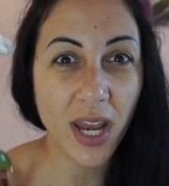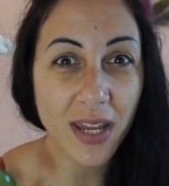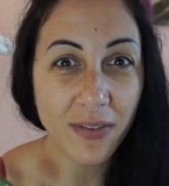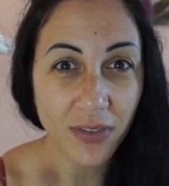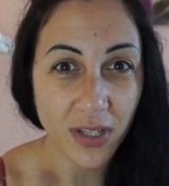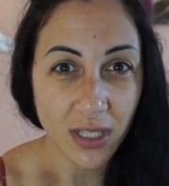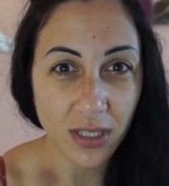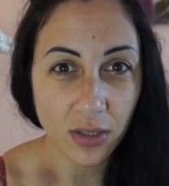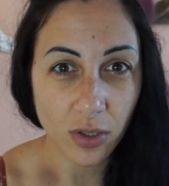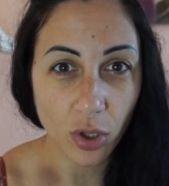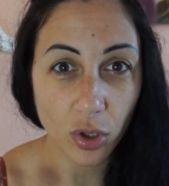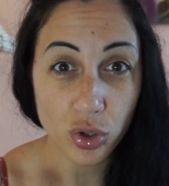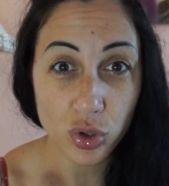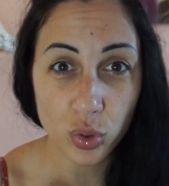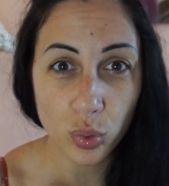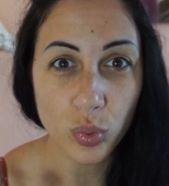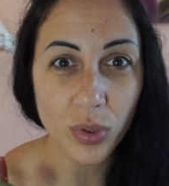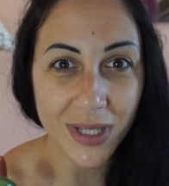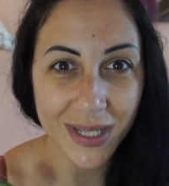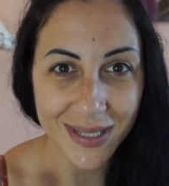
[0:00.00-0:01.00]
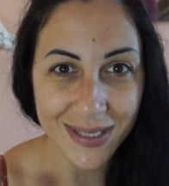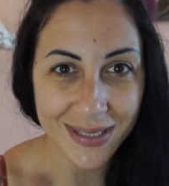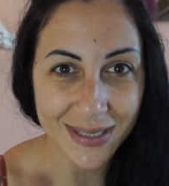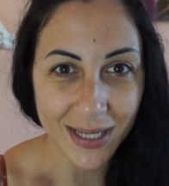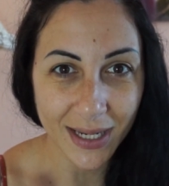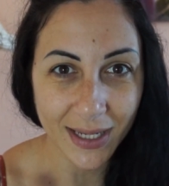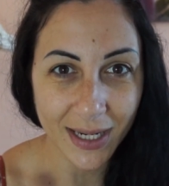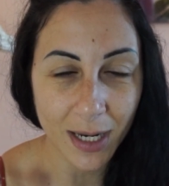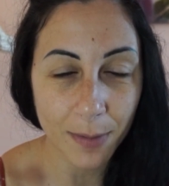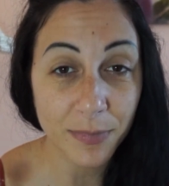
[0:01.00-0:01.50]
nei video su
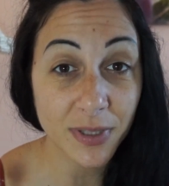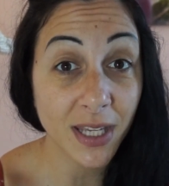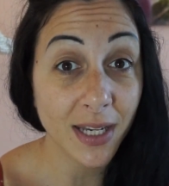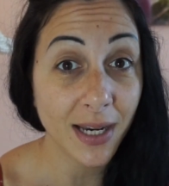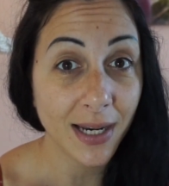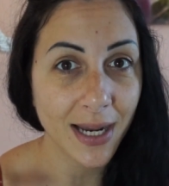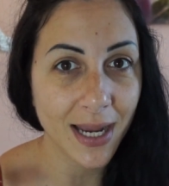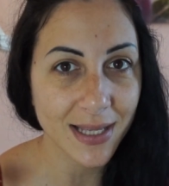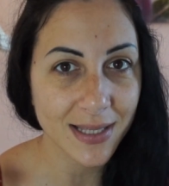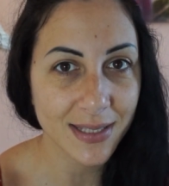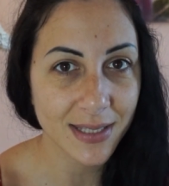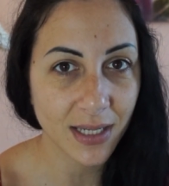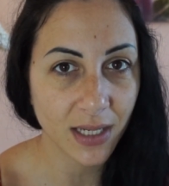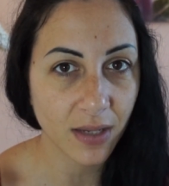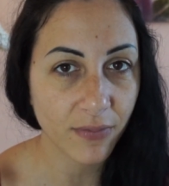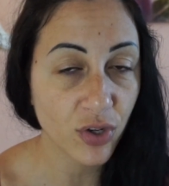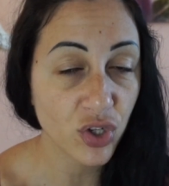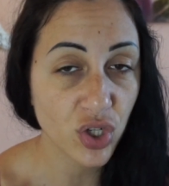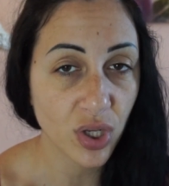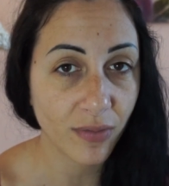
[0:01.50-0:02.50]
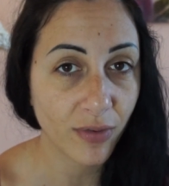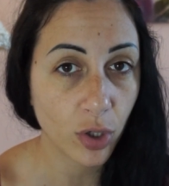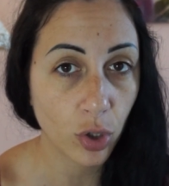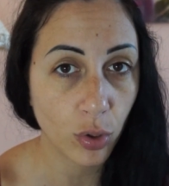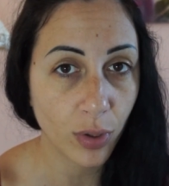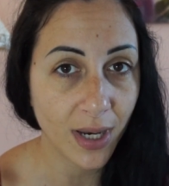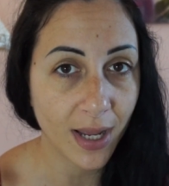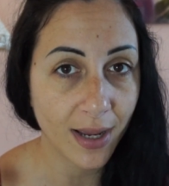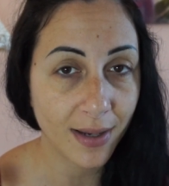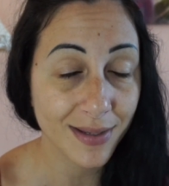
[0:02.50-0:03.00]
Instagram di ragazze che
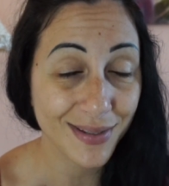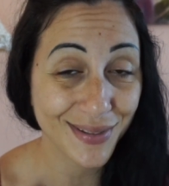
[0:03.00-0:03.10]
facevano la